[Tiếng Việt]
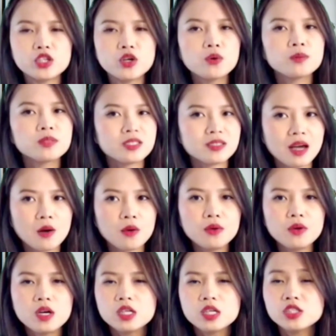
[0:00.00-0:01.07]
hôm thứ Sáu,
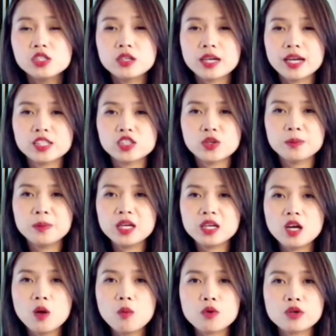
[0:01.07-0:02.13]
trường này cho biết
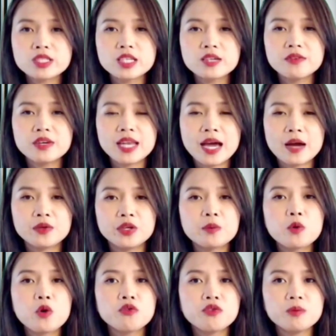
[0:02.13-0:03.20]
không có sinh viên nào nhiễm
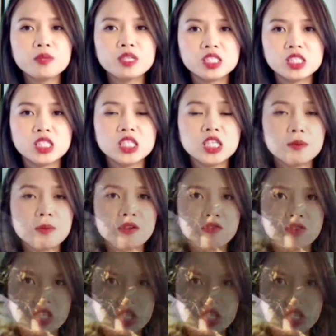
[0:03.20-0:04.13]
Covid-19 đi bệnh viện